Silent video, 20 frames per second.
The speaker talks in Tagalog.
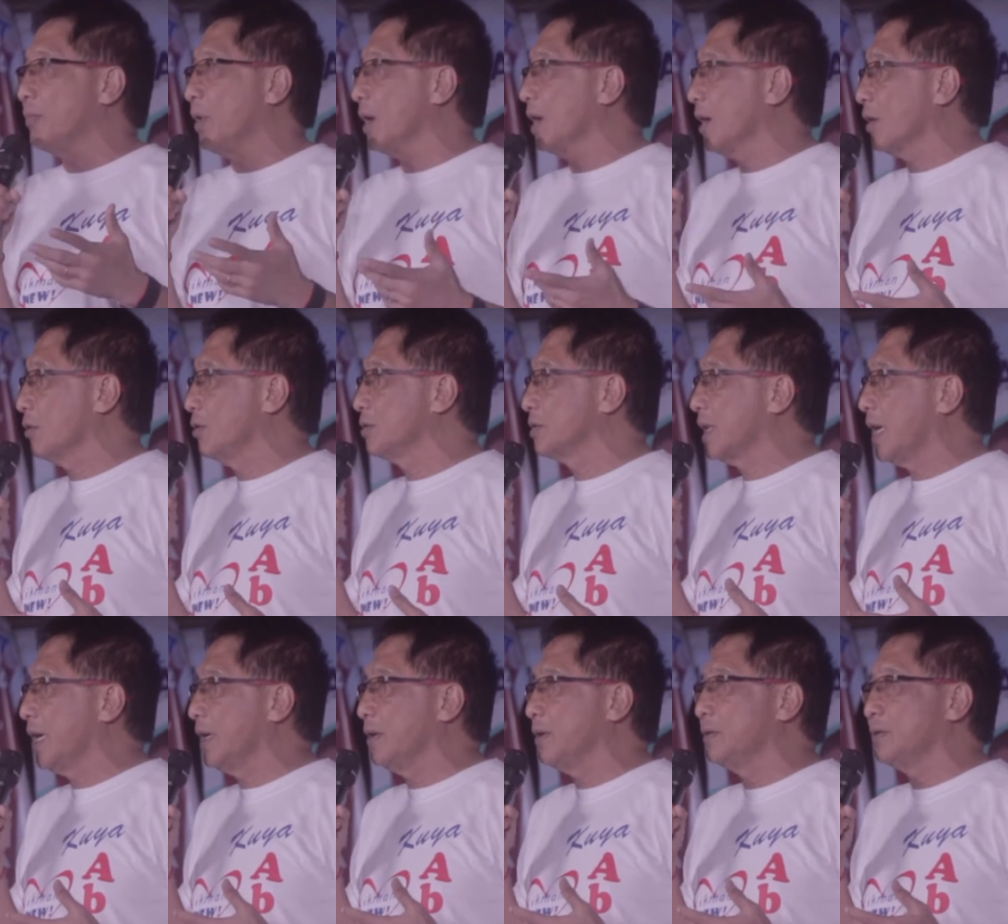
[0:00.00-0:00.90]
magkaroon
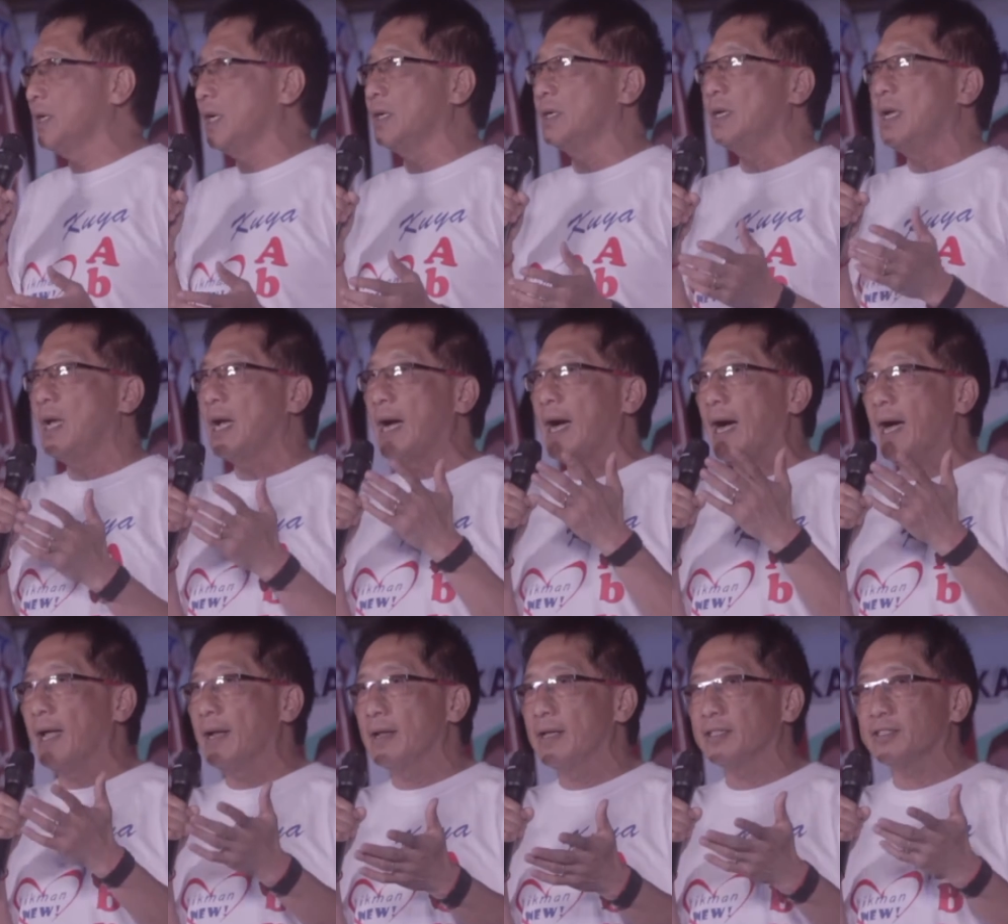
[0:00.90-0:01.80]
tayo ng
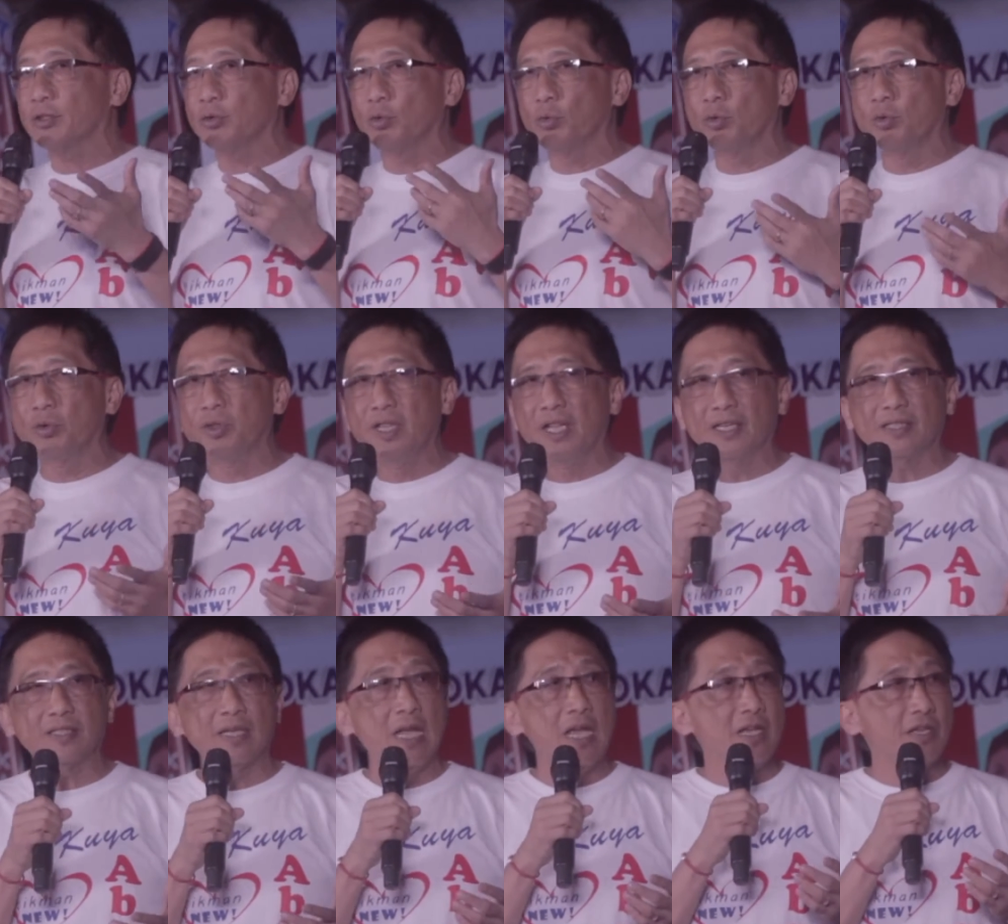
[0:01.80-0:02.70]
honest to
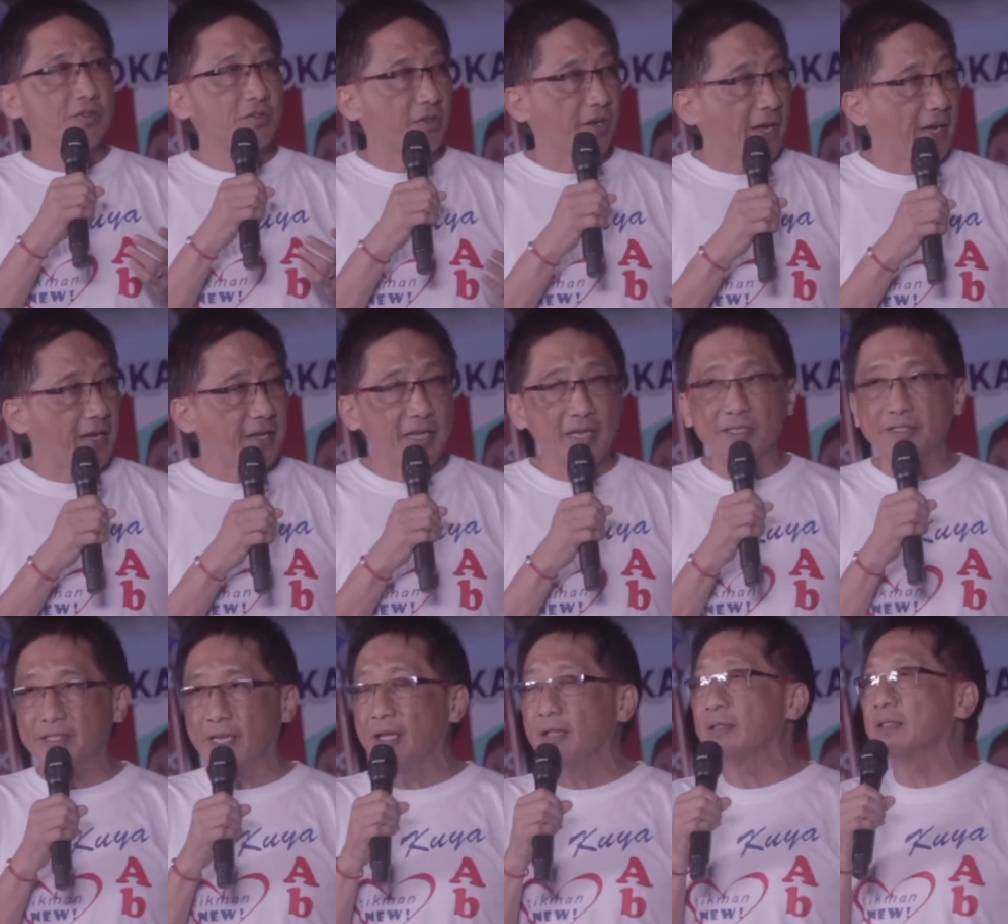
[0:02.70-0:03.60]
goodness training
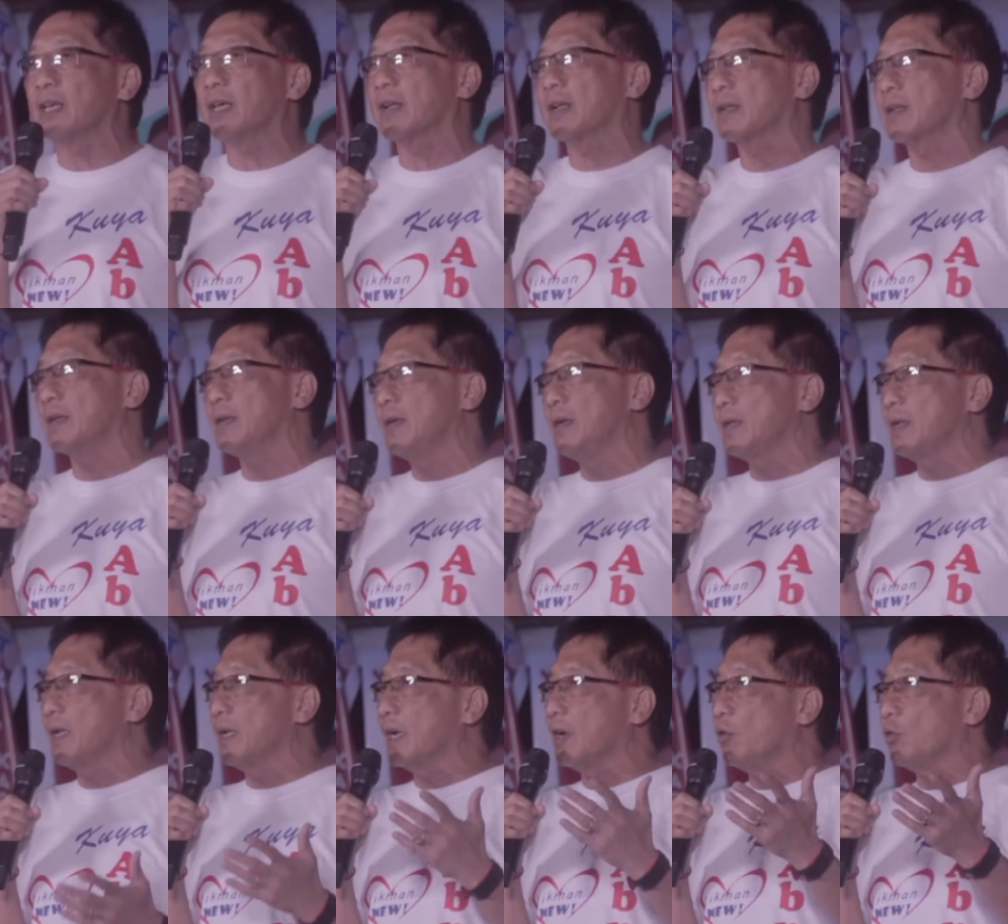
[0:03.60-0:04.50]
center
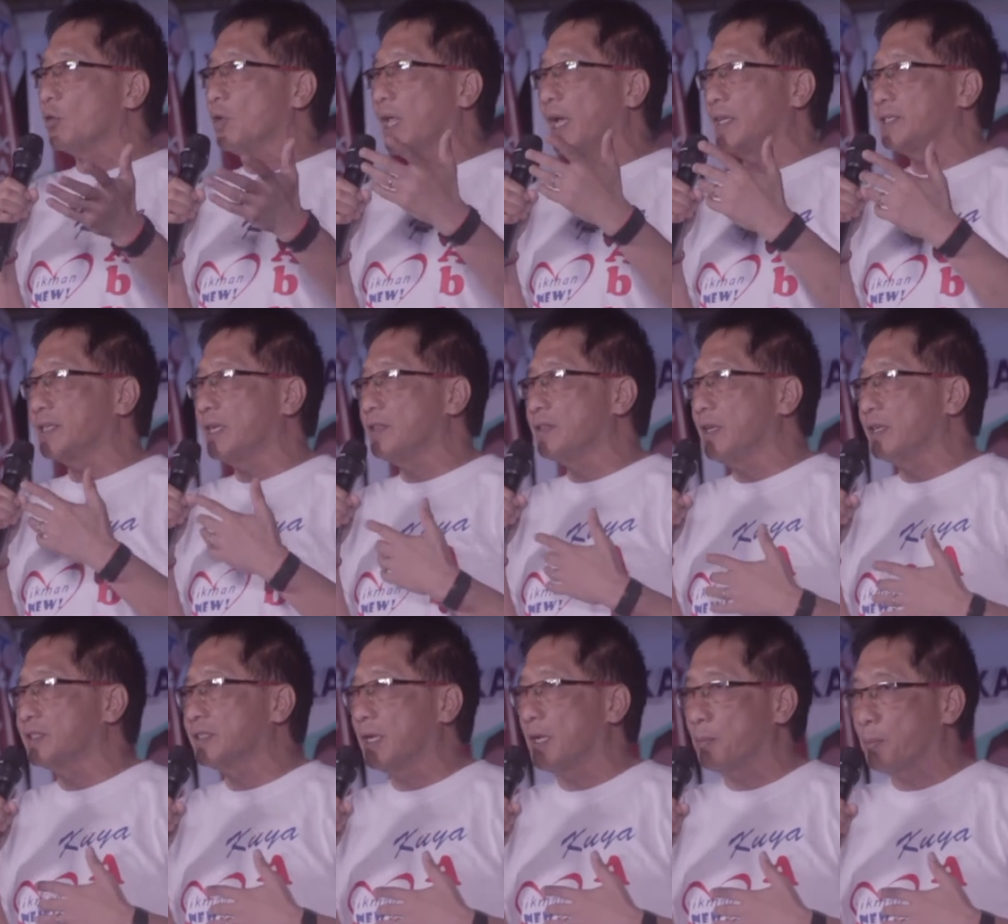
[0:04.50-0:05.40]
na nakaugnay sa
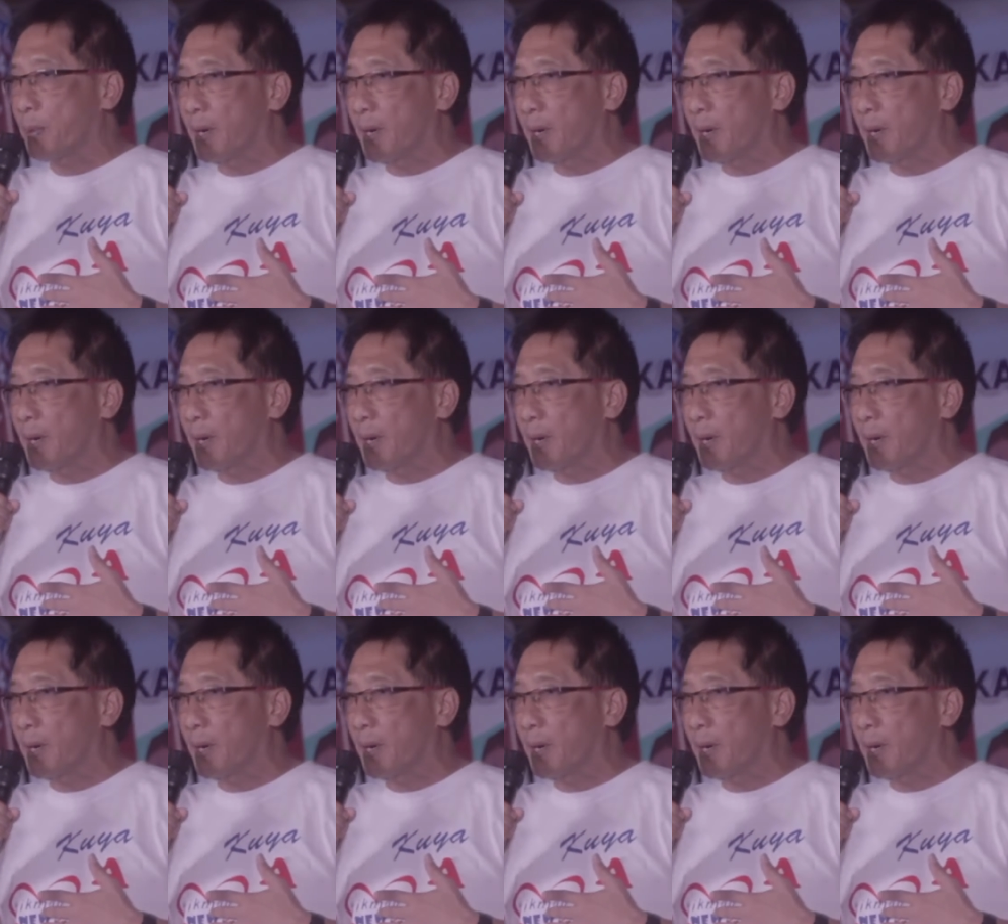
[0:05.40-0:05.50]
industrial